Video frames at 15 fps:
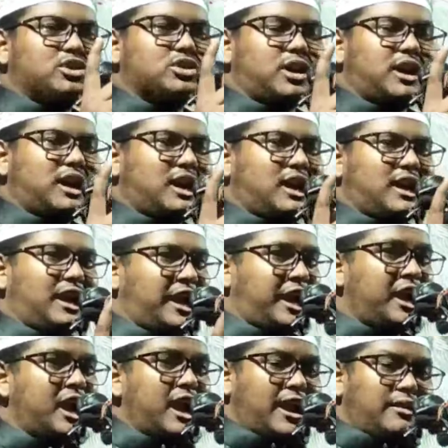মুসাল্লে
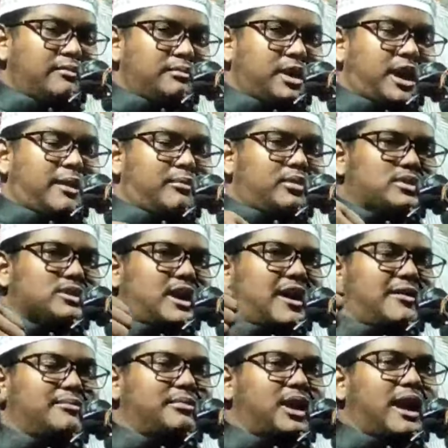আমরা
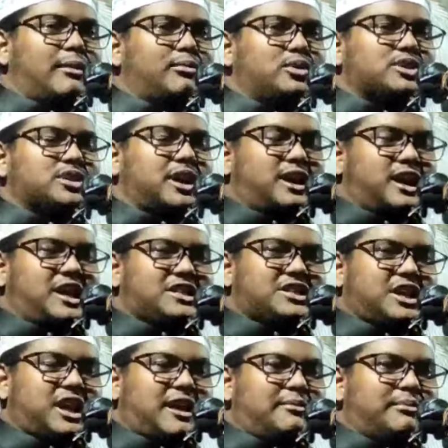আমরা মুসাল্লি
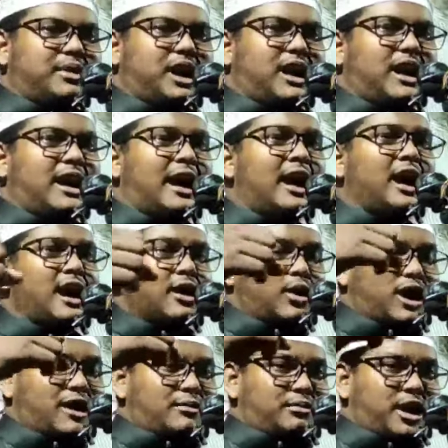ছিলাম না
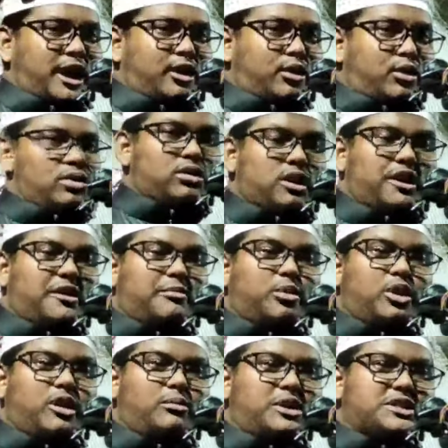ওলাম না কোনো
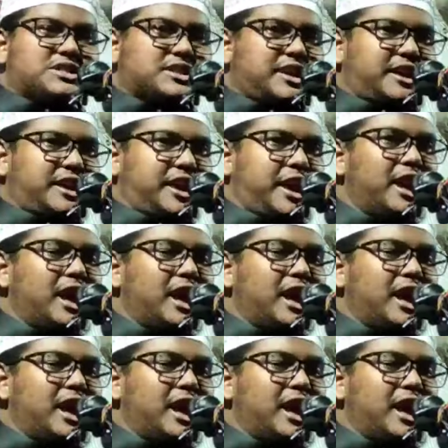নুতঈমুল মিসকি